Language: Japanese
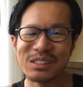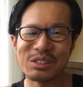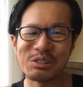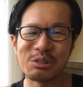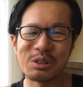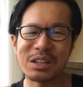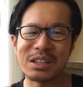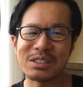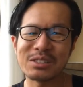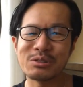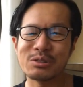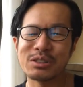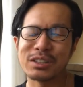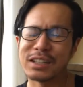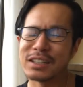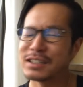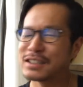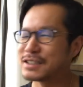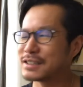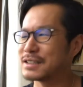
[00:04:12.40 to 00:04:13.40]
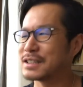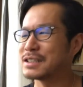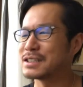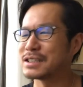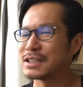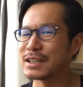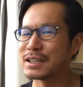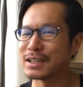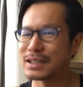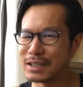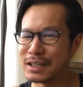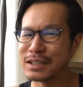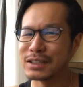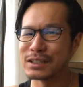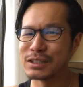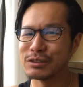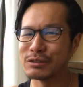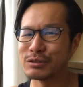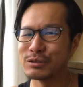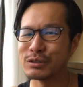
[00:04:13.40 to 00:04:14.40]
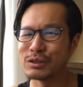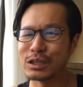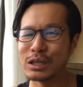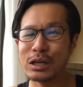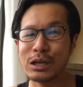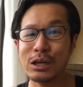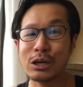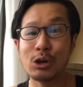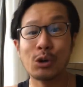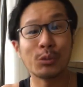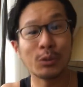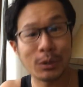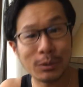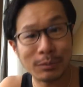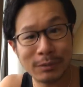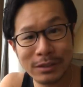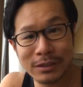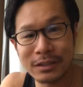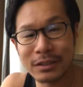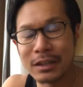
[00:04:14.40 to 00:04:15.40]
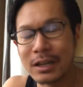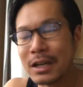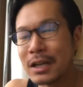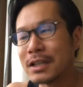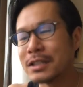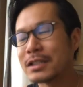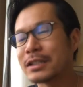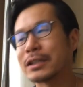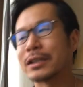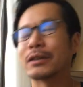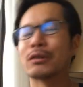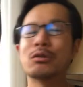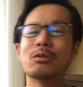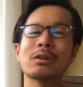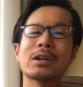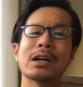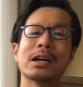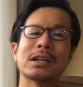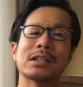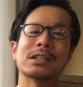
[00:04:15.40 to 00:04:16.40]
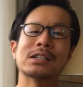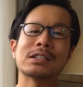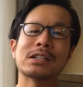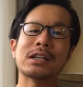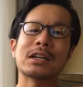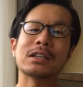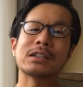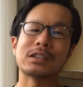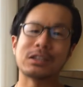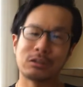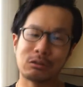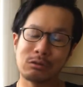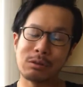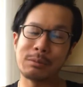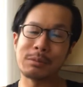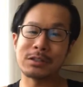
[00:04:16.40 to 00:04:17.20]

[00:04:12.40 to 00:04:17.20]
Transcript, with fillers: これがすごい大切なんじゃないかなっていうふうに思いますさて今回話したかったのは、